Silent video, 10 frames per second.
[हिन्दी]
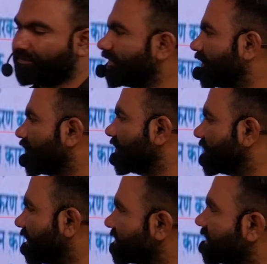वीडियो है
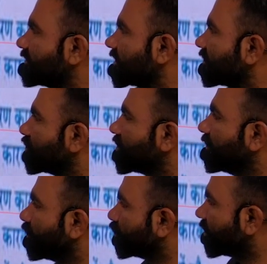जहां से आपसे क्वेश्चन
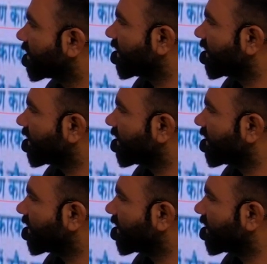पूछा गया